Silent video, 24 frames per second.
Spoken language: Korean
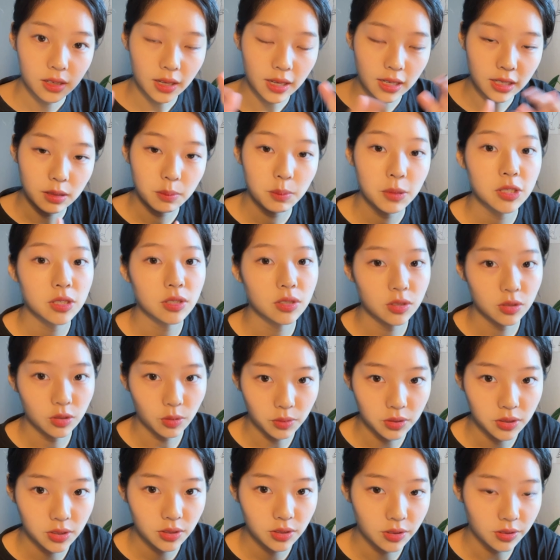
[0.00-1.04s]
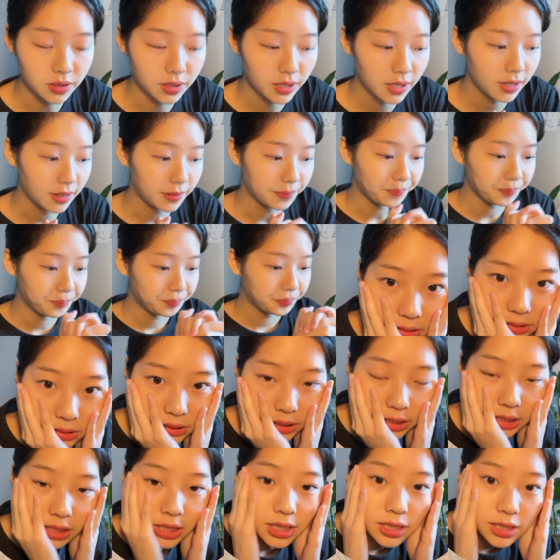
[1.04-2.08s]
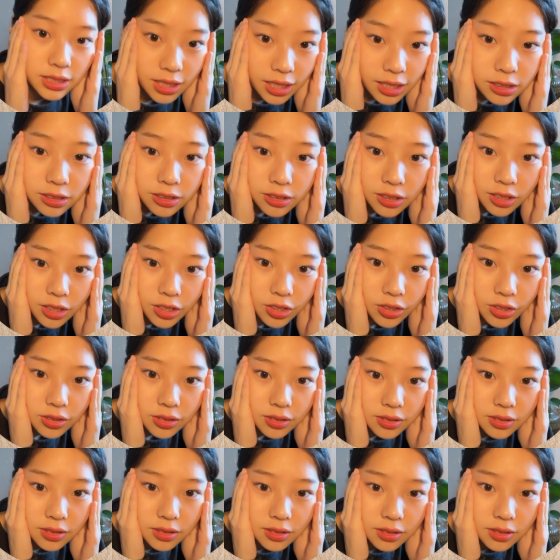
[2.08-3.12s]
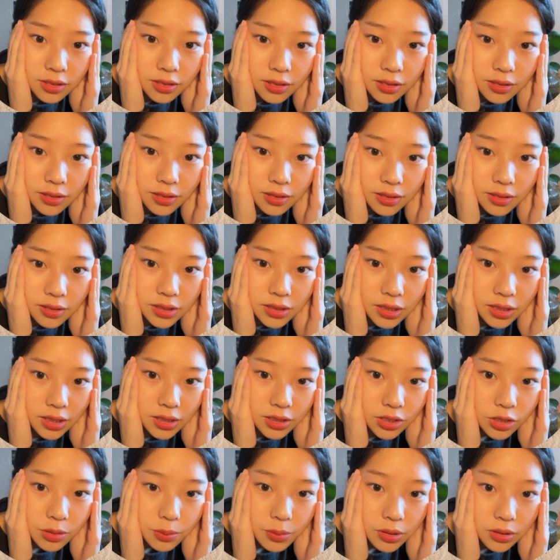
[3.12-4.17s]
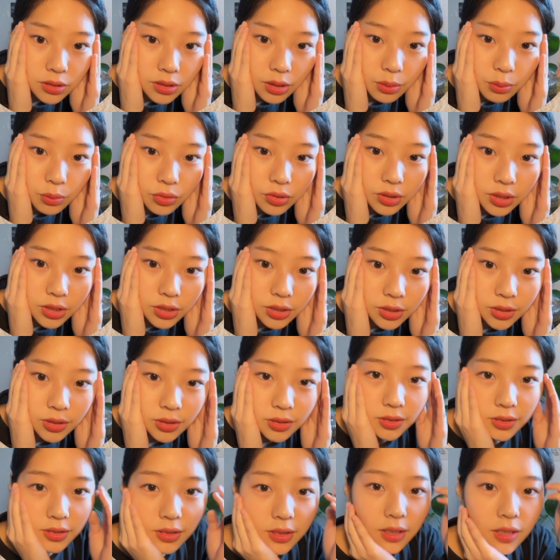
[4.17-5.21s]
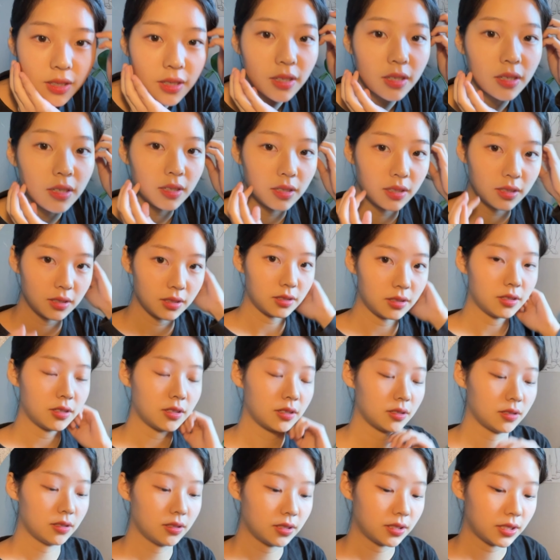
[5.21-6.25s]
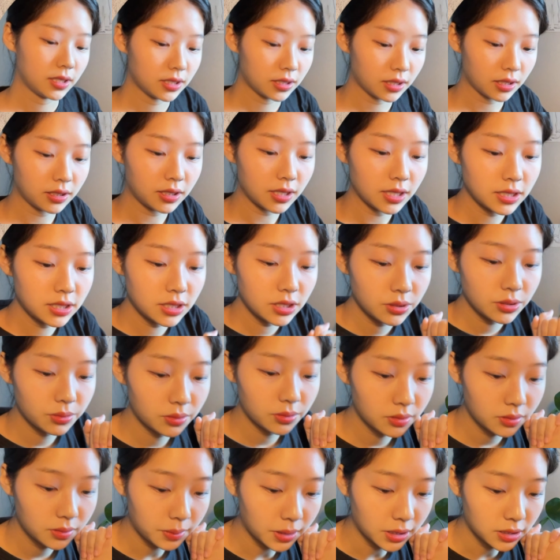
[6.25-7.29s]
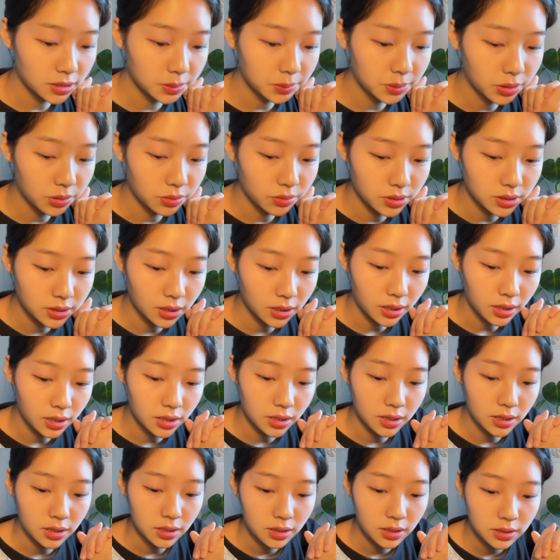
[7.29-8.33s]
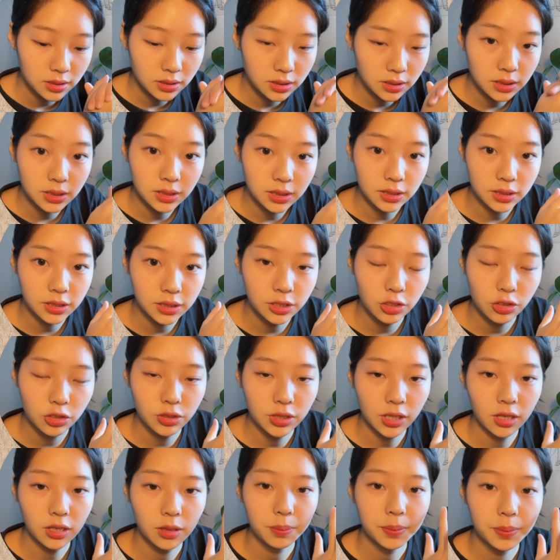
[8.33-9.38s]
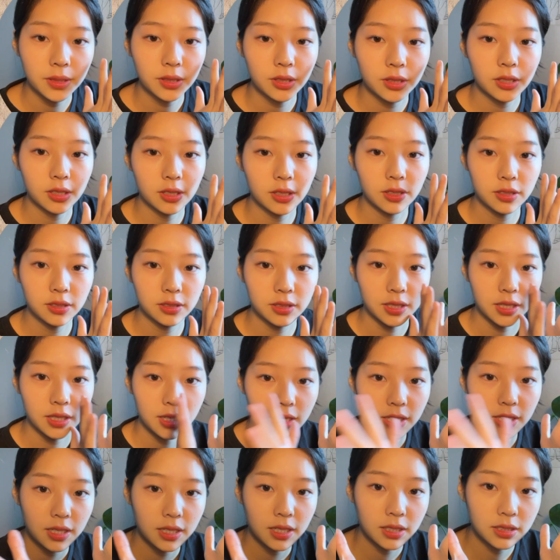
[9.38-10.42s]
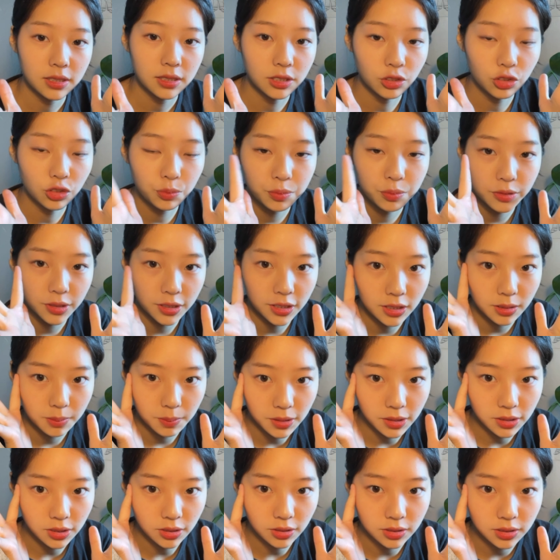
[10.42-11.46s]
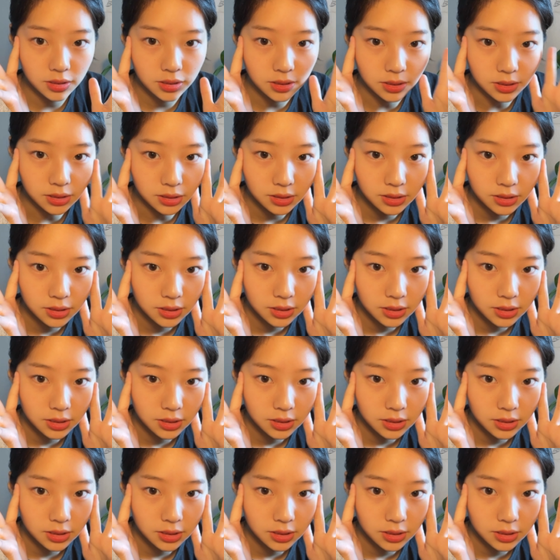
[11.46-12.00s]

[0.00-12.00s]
애니메이션을 넣는 건데, 다 이해를 하셨나요? 제가 설명을 잘 못해서 어, 일단 예시로 마지막으로 제가 실제로 작업했던 그 루프 애니메이션을